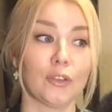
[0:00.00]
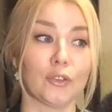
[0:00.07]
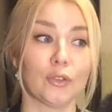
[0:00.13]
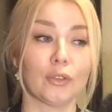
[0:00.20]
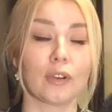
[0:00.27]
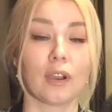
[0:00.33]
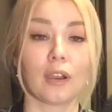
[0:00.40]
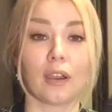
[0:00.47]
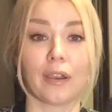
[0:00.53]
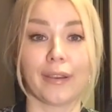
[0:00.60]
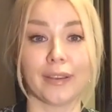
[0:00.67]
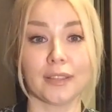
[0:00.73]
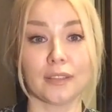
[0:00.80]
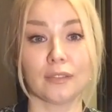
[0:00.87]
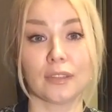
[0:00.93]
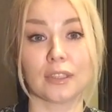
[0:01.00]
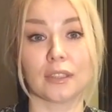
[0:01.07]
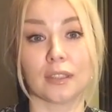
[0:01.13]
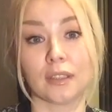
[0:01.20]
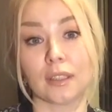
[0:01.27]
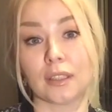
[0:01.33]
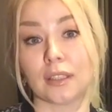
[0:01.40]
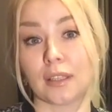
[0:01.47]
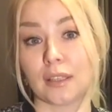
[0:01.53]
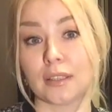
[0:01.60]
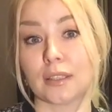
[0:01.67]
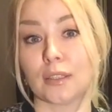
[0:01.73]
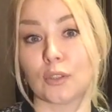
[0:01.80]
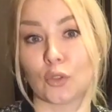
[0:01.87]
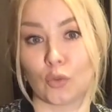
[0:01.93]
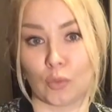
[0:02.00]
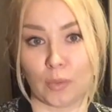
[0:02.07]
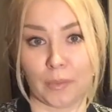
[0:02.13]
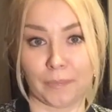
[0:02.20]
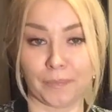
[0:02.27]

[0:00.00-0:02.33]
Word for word: но, как оказывается, это китайские шубы.